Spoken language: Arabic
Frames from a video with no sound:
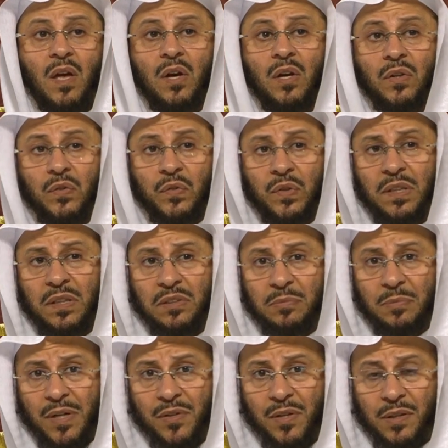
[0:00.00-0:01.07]
في عند
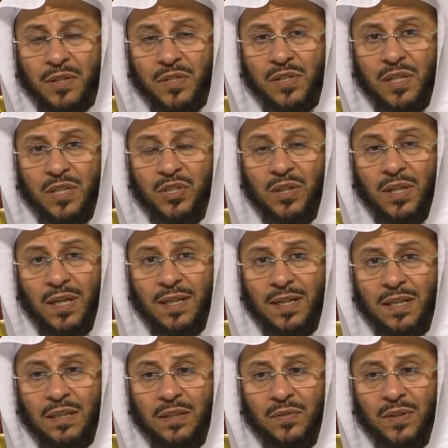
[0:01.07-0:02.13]
بعض النساء
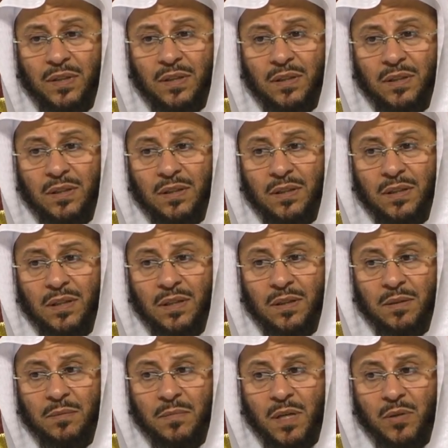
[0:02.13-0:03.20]
إشكالات في آه،
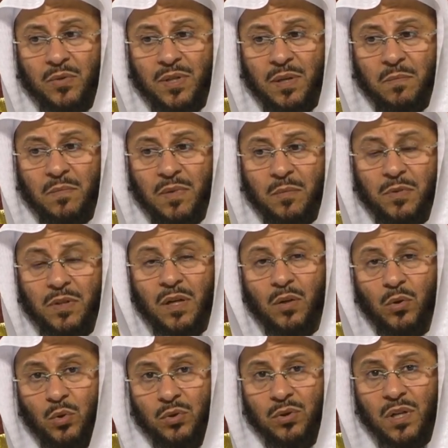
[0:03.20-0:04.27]
ما يسمى
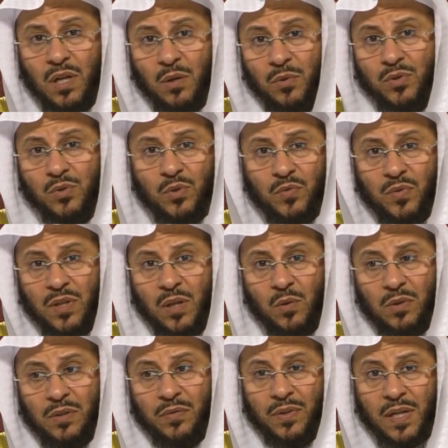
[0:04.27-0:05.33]
بالكدرة والصفرة
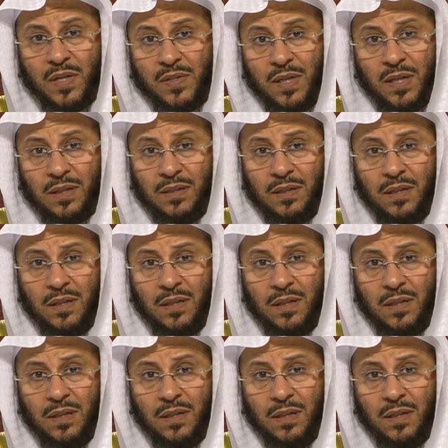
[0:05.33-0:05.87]
والإفرازات